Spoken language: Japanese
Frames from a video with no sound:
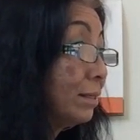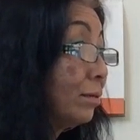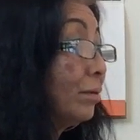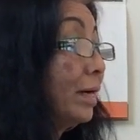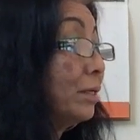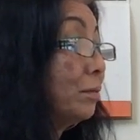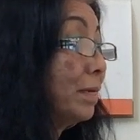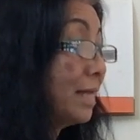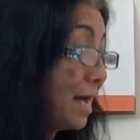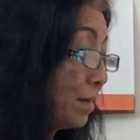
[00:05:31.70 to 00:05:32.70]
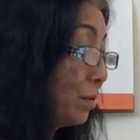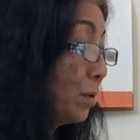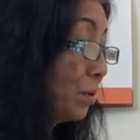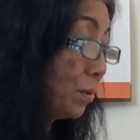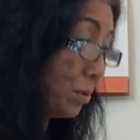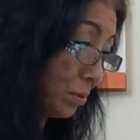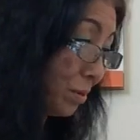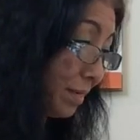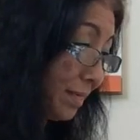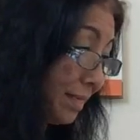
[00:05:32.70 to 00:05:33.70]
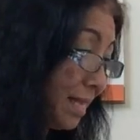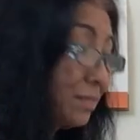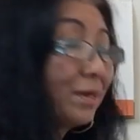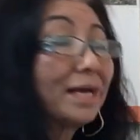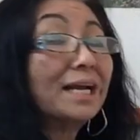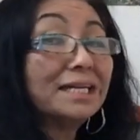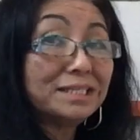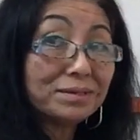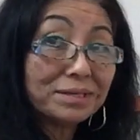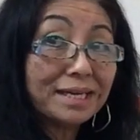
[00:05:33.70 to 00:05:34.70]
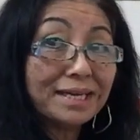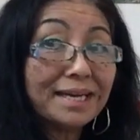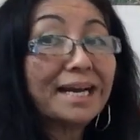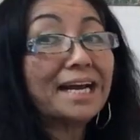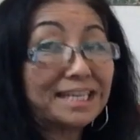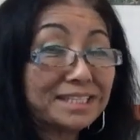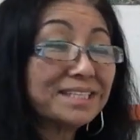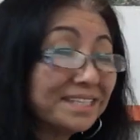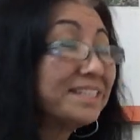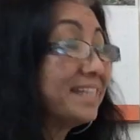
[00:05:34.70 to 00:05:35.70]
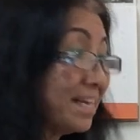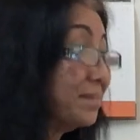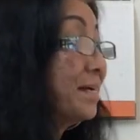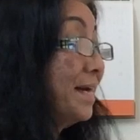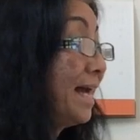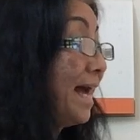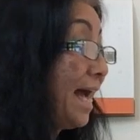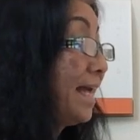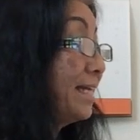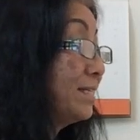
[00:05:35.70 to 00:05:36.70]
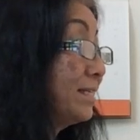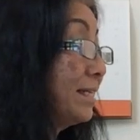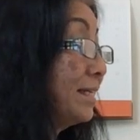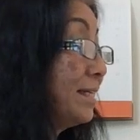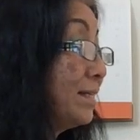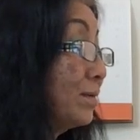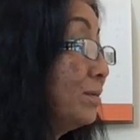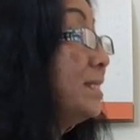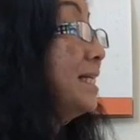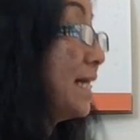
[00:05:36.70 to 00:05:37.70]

とあのまだ 5, 5度でそれから一度に解決するっていう、はい、風に